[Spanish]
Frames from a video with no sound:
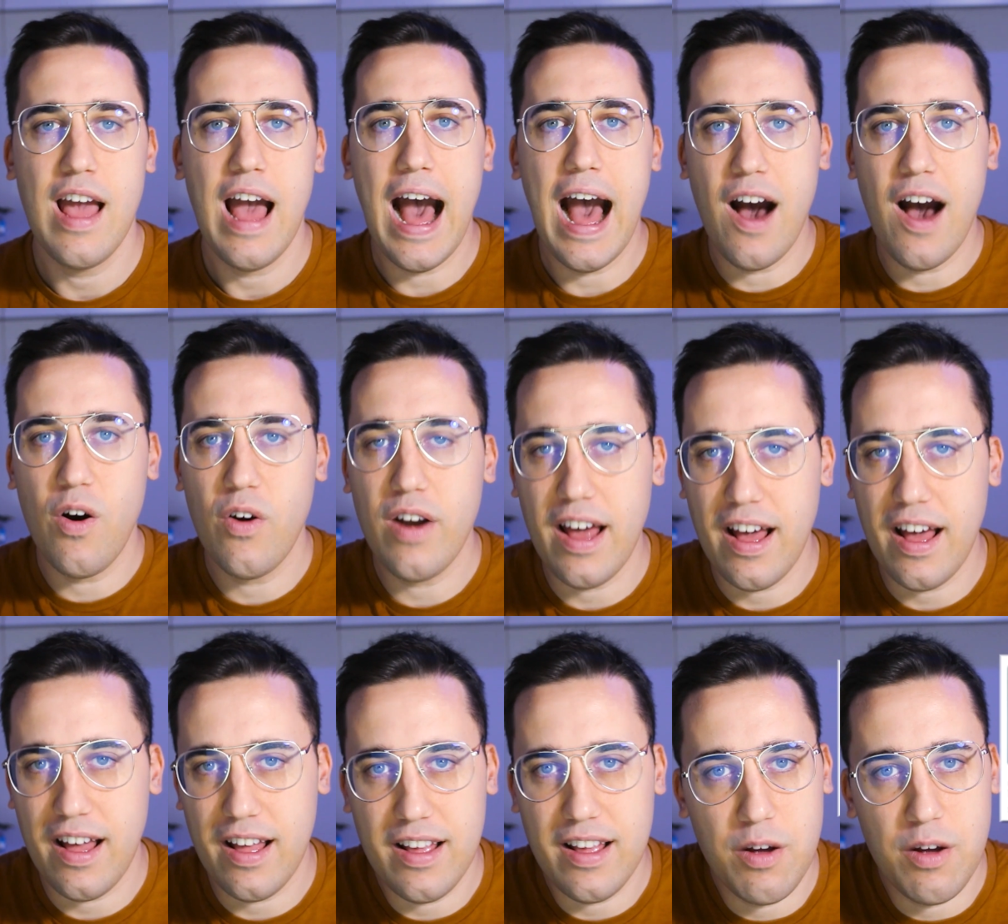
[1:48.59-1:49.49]

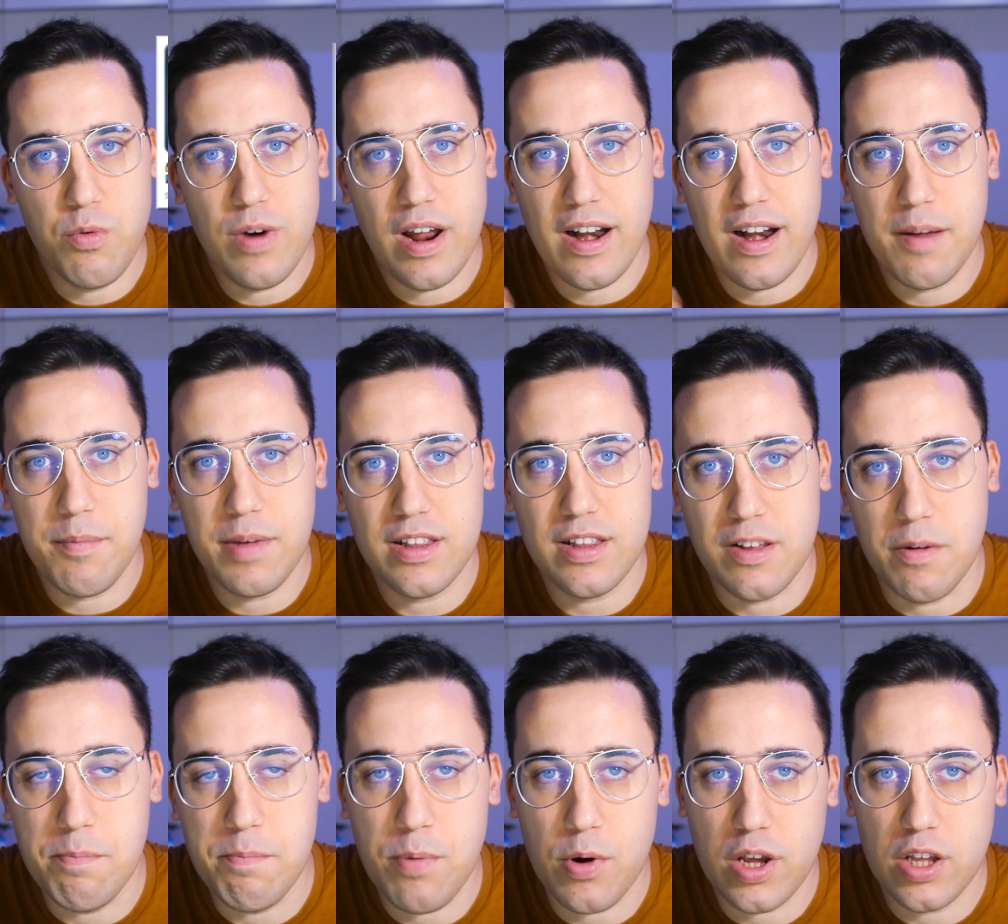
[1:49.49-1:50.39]
Ahora es una herramienta
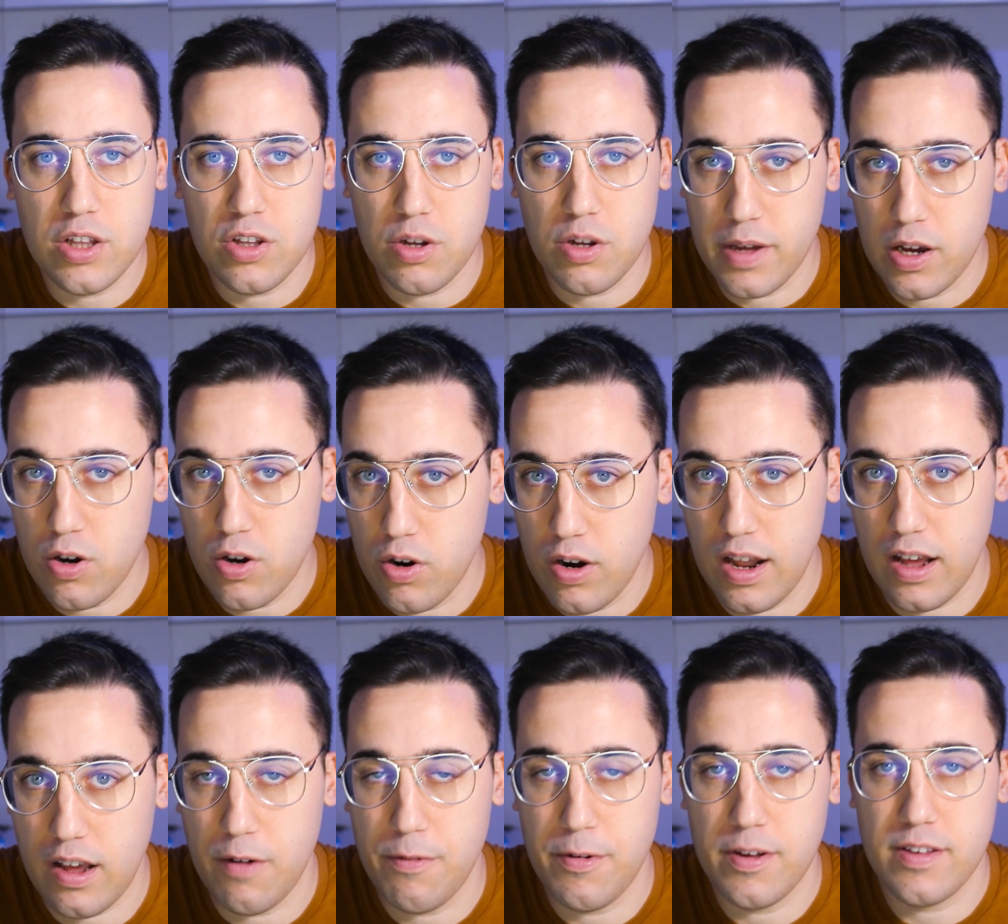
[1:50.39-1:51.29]
un poquito mejor
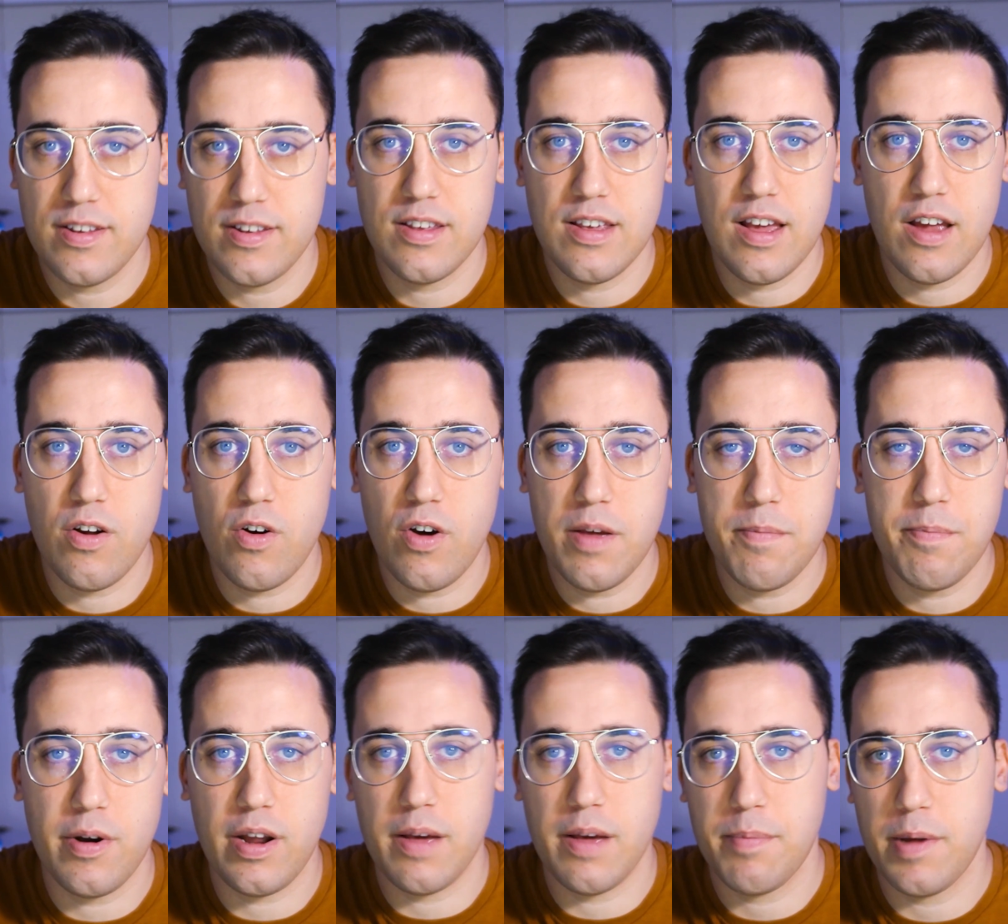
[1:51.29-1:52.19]
la que os voy a enseñar hoy
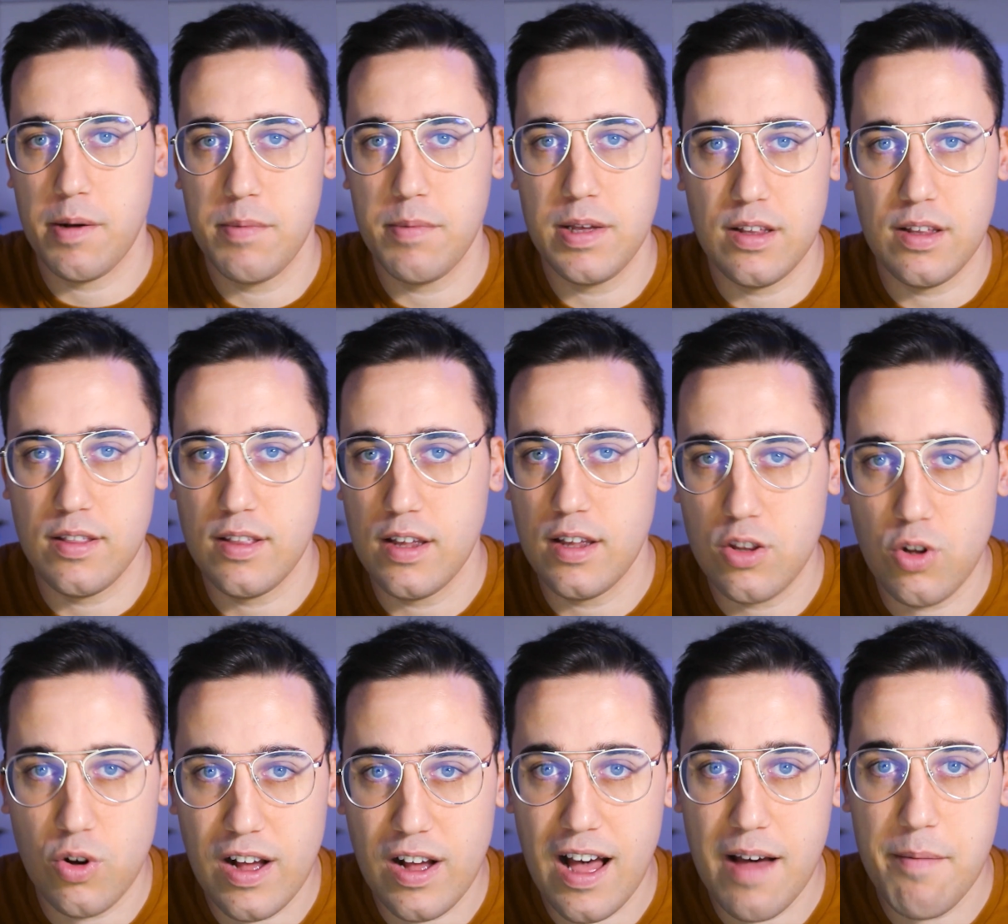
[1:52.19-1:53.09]
porque permite
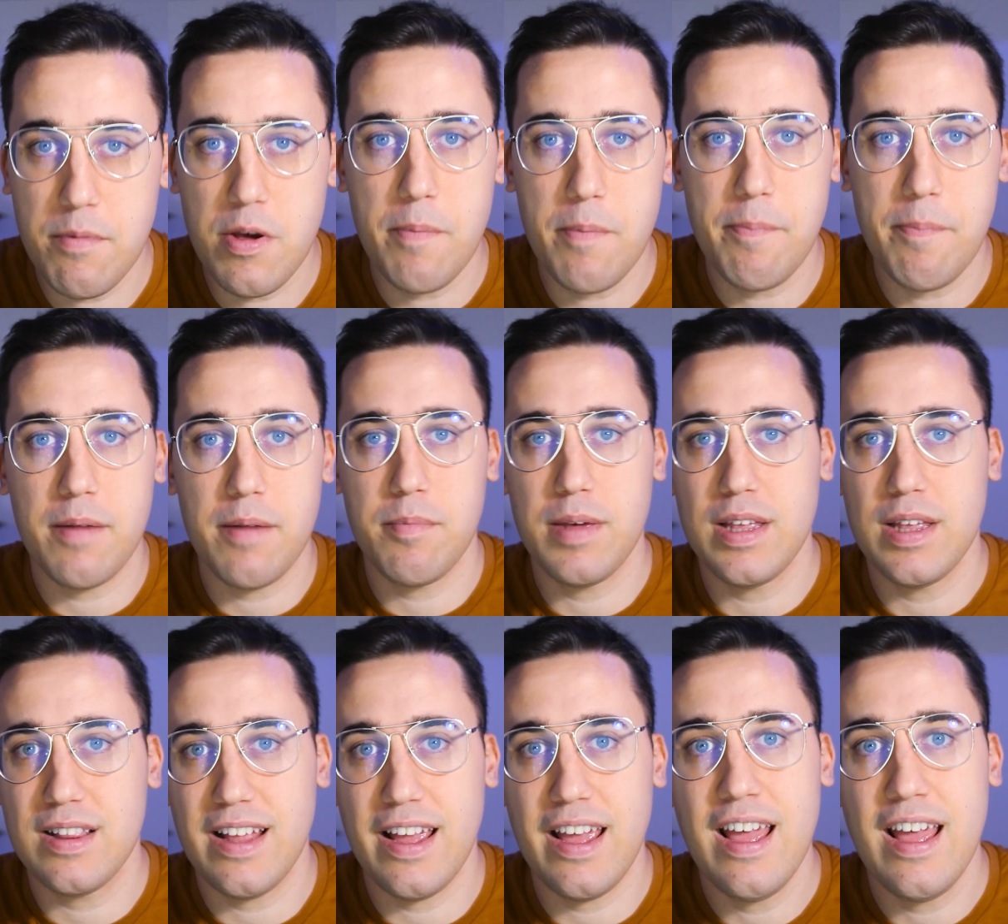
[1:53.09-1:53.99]
ciertos cambios,
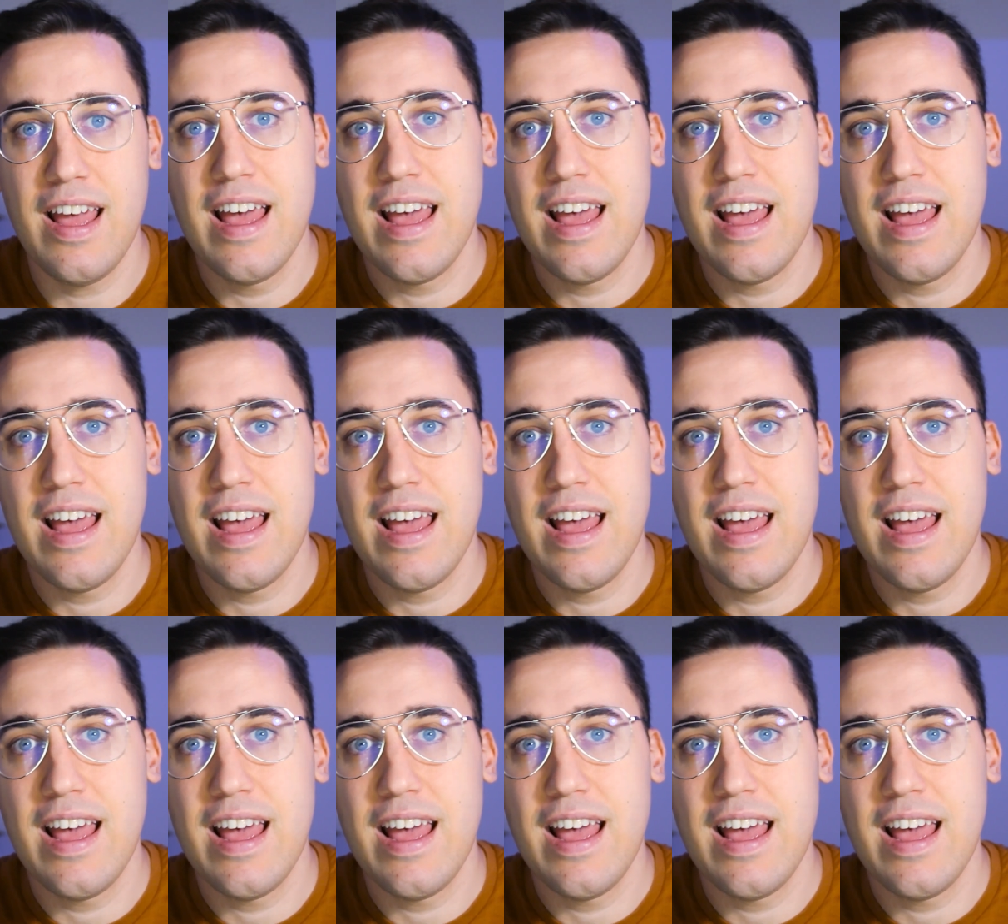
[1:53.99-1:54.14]
permite